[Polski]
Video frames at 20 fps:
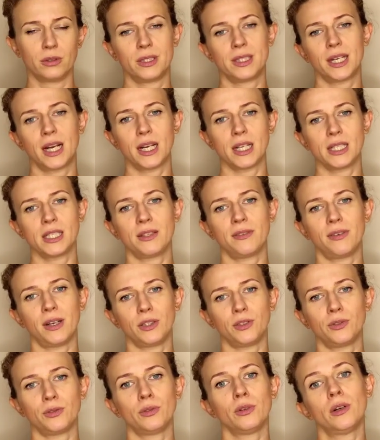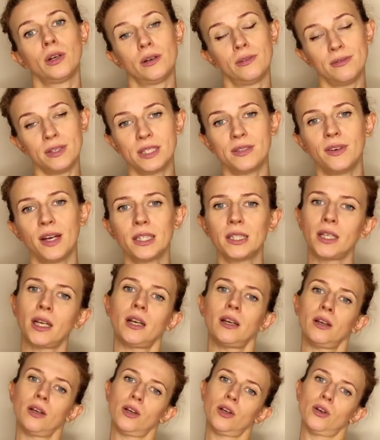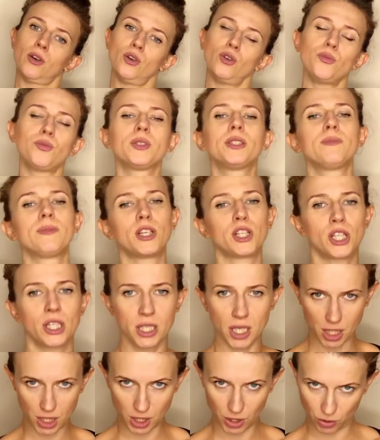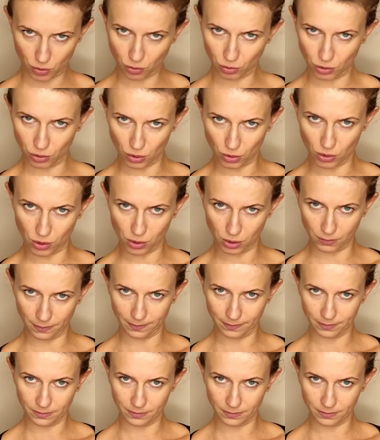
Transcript: zrealizowaniu wyzwania lub zmierzania się z trudnością.